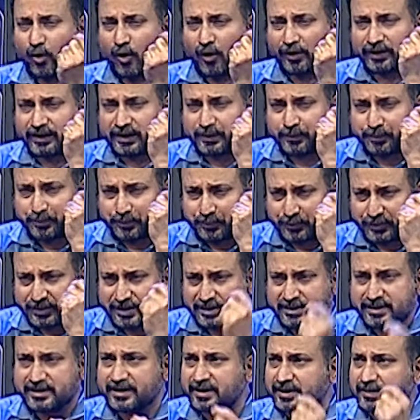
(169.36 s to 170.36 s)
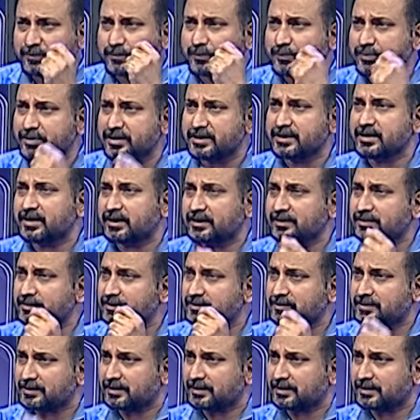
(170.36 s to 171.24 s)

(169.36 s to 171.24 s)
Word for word: অনেক ব্রিলিয়ান্ট ব্রিলিয়ান্ট